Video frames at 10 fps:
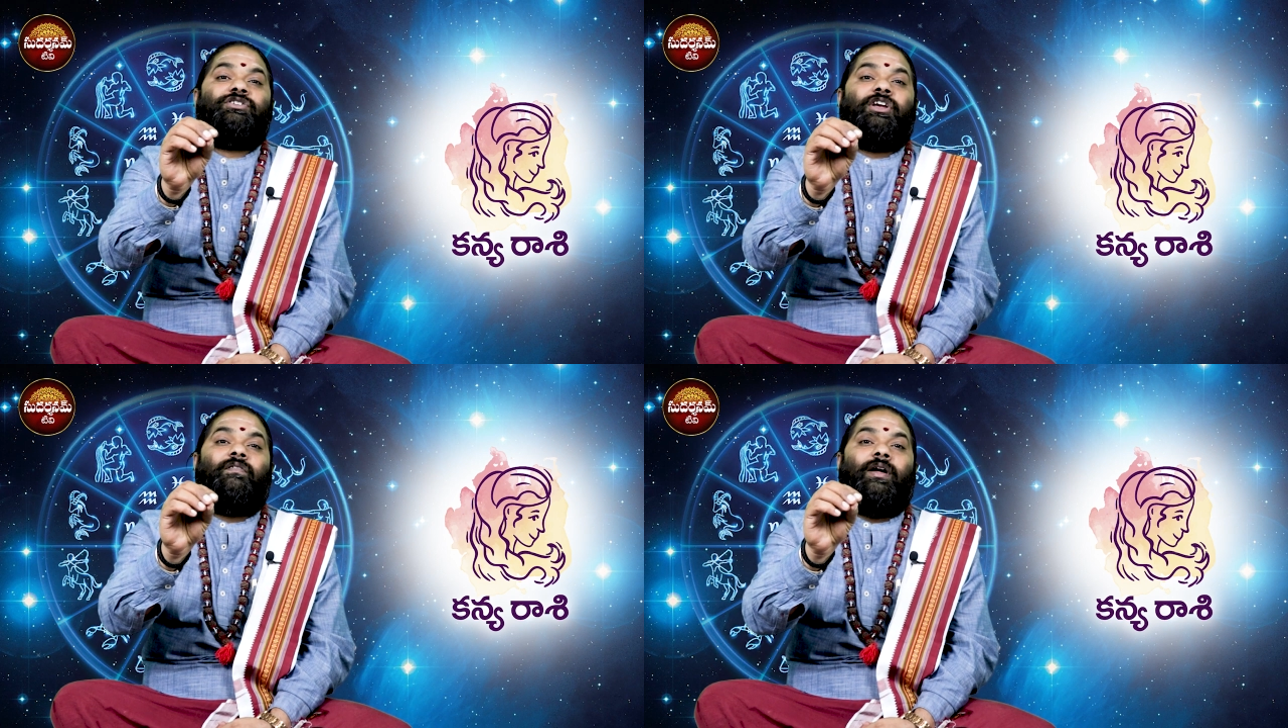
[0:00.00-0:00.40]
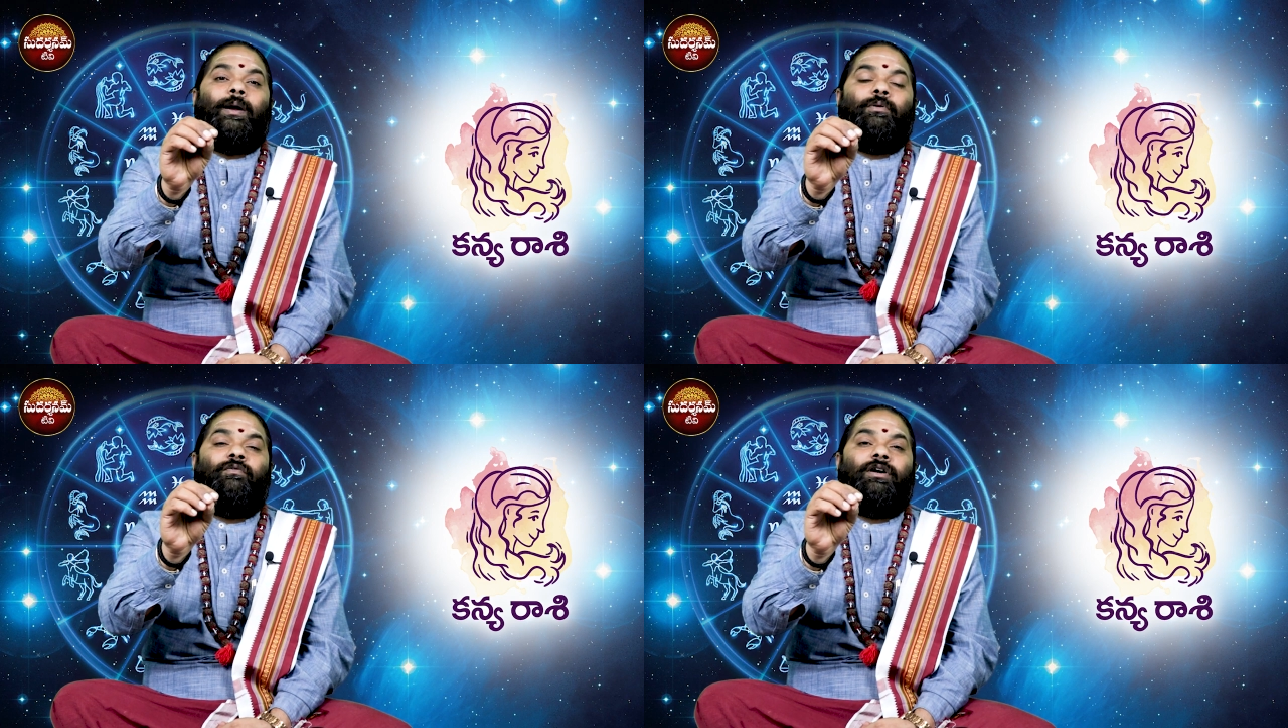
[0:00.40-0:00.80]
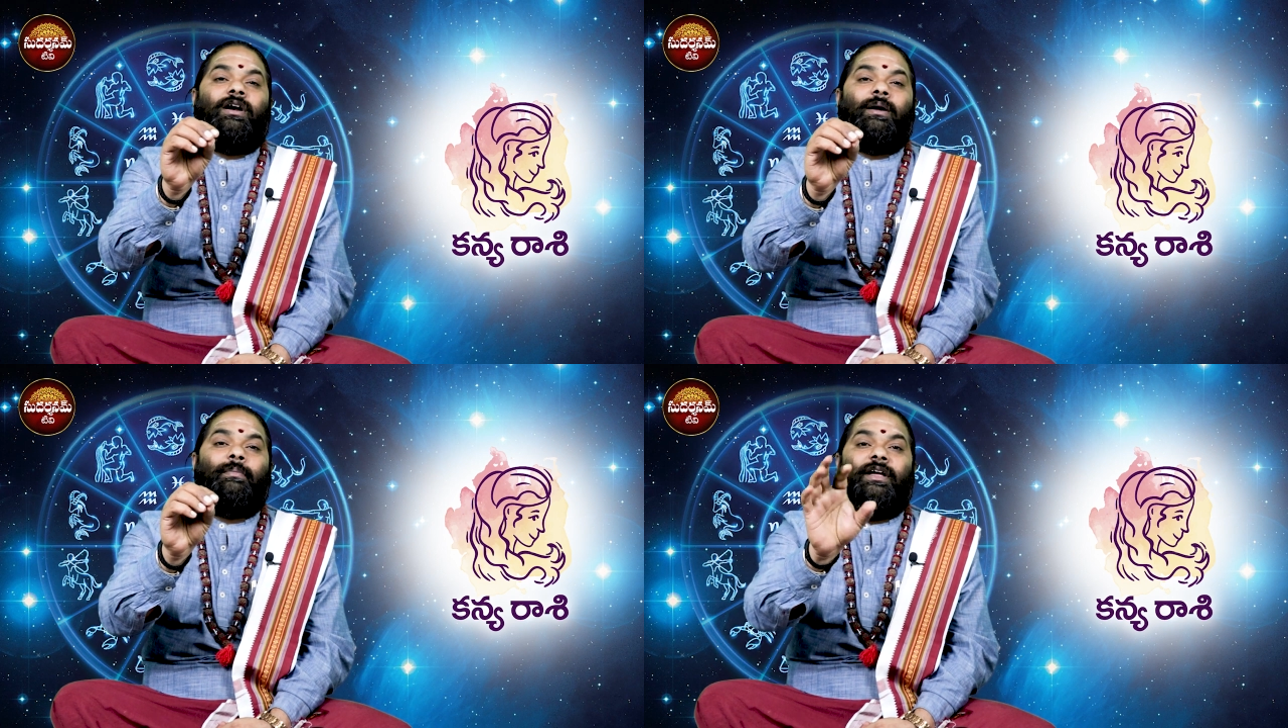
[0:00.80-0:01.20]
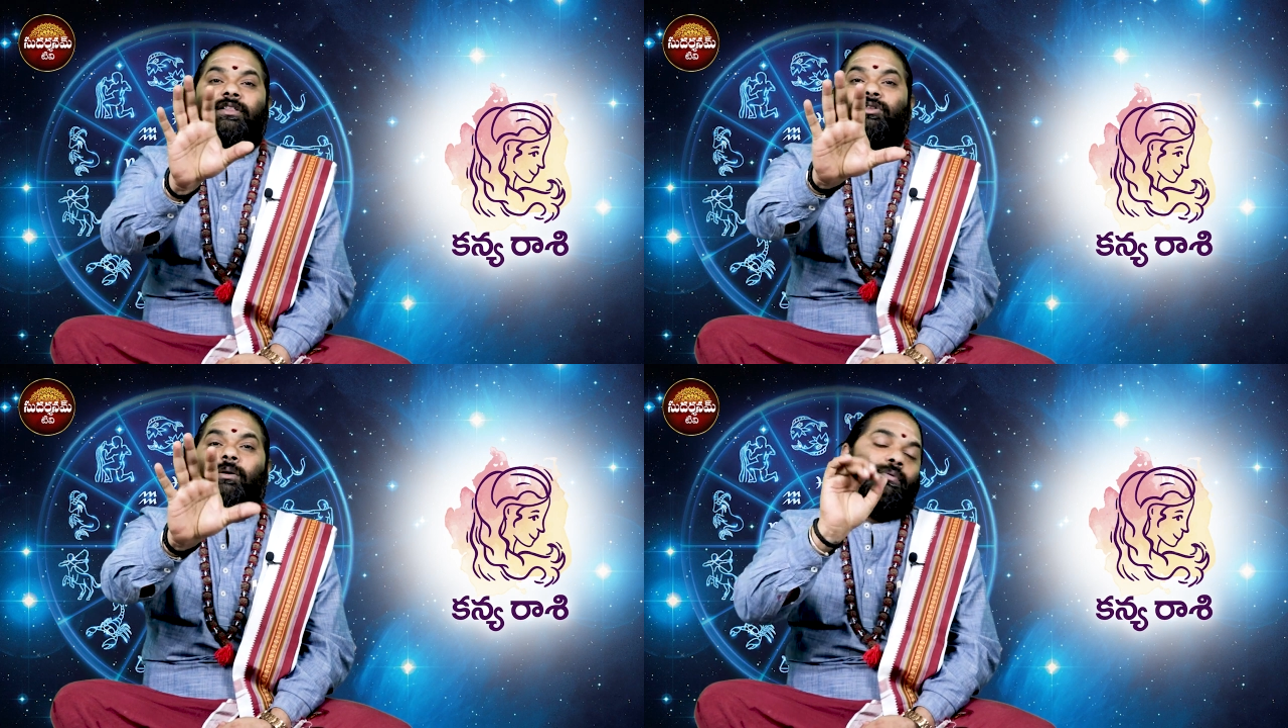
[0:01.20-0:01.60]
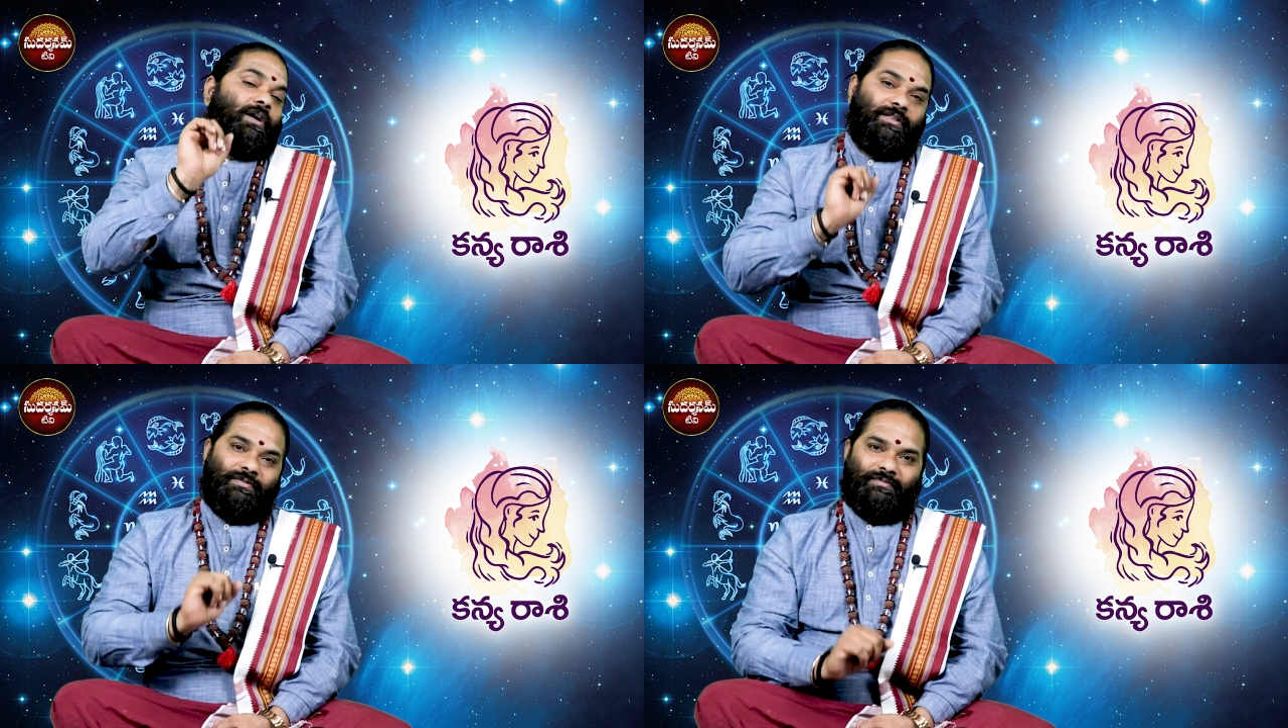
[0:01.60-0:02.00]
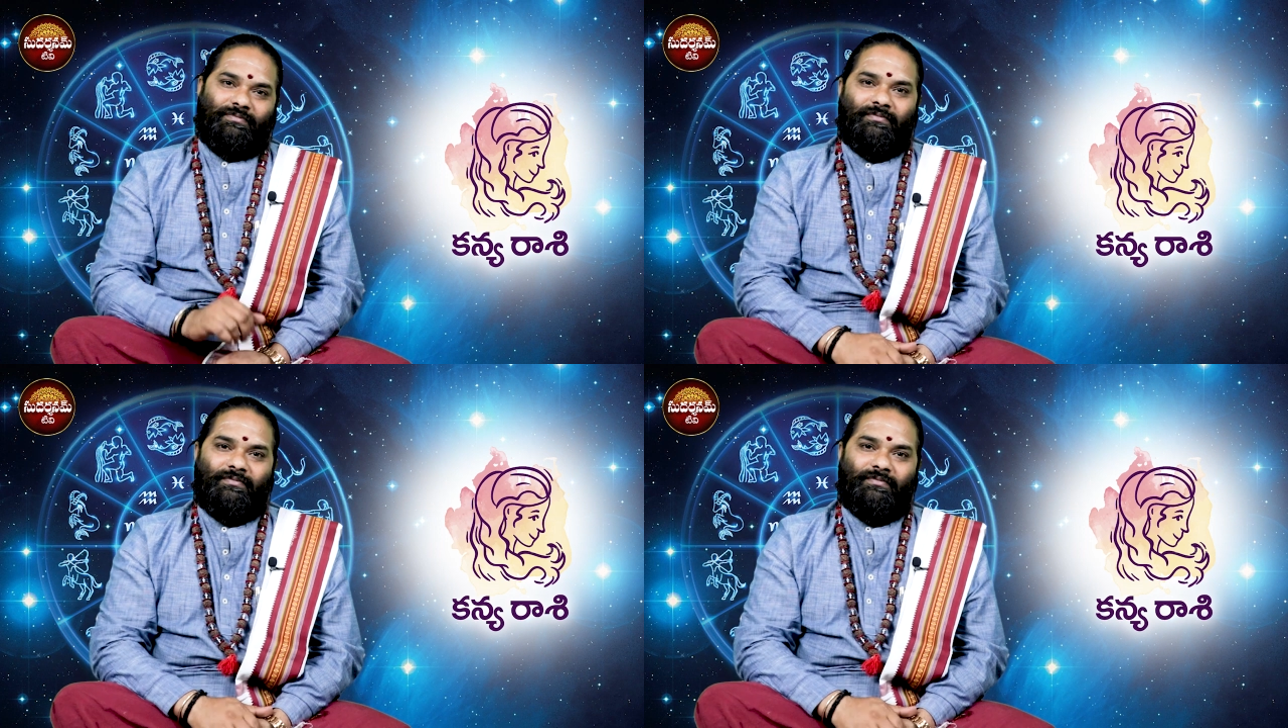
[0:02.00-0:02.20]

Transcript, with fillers: జీవనము ఉండటం అనేది తప్పు కాదు